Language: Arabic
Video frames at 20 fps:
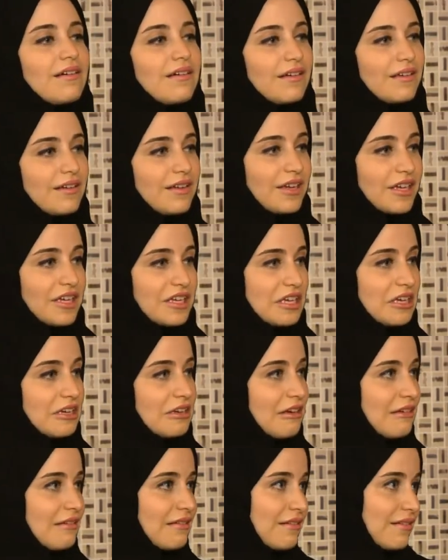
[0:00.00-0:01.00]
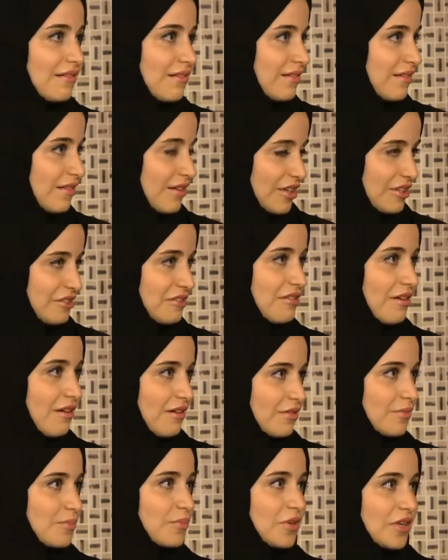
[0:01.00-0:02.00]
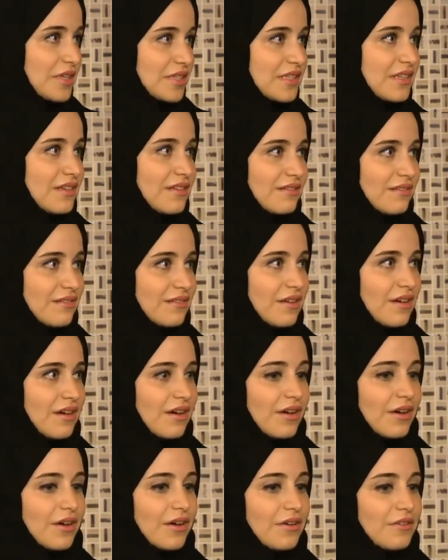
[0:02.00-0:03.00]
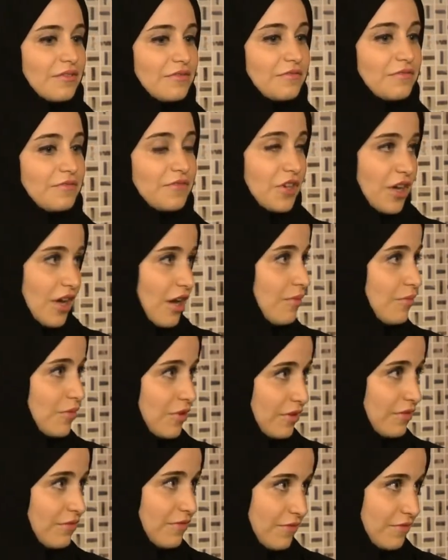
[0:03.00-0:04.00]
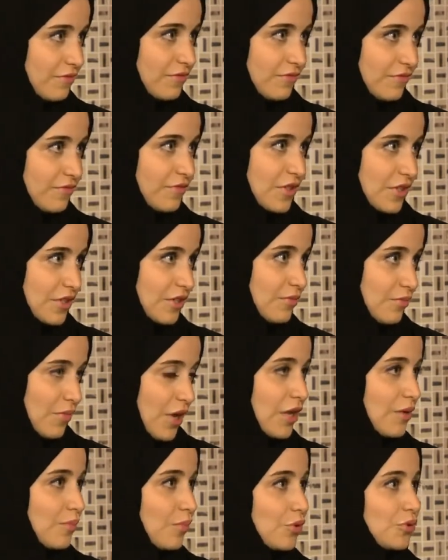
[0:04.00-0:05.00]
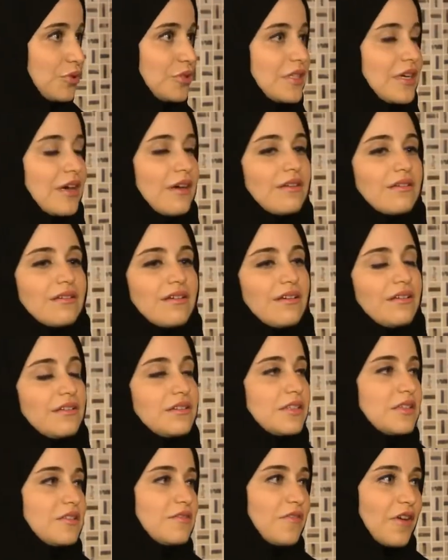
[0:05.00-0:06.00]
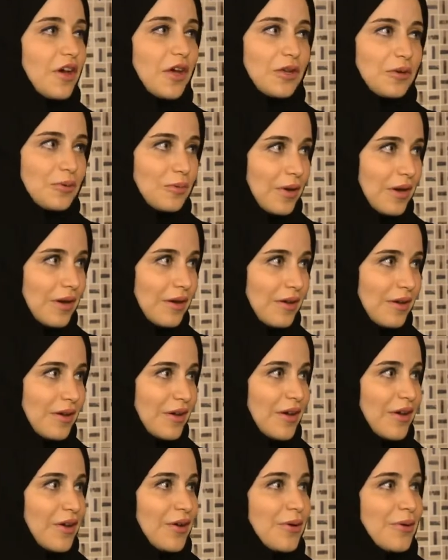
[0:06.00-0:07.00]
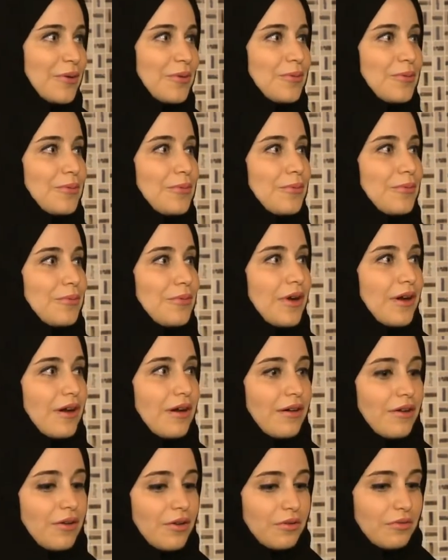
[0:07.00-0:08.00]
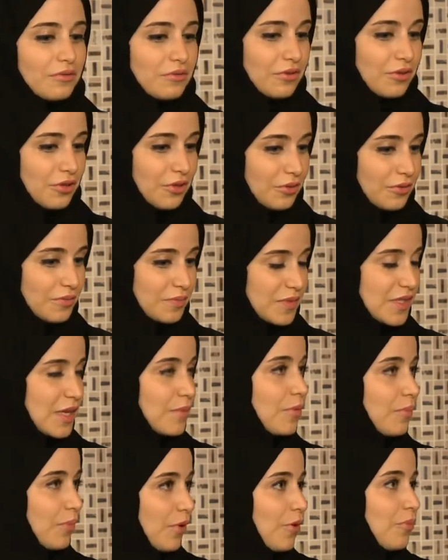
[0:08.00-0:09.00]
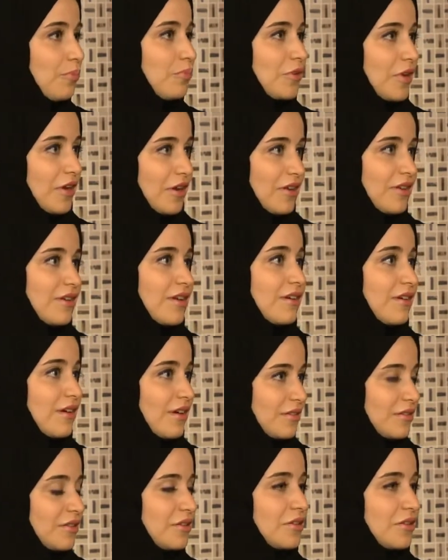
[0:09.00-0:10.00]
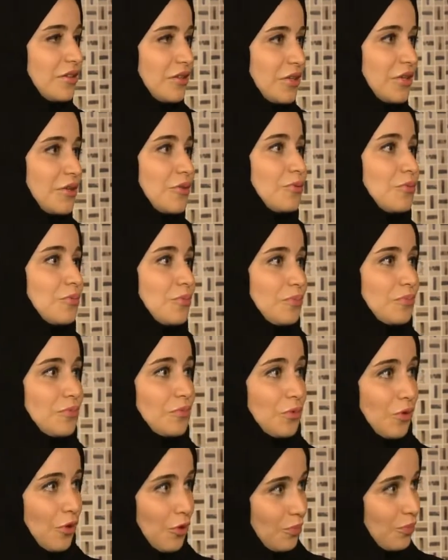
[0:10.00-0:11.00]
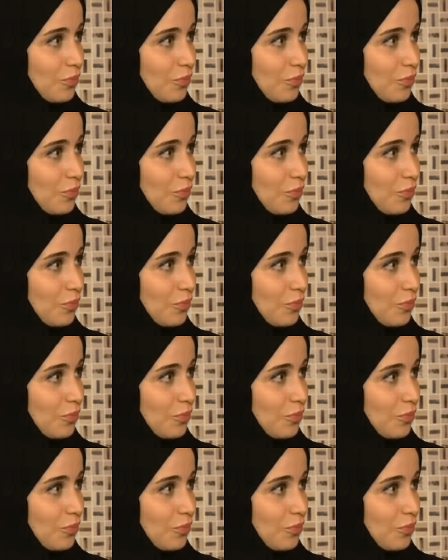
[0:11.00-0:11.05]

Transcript: الحقيقة الاختيار البرازيل في عام في مع المونديال كانت صدفة حلوة وبسبب حبنا احنا كقطريين وحب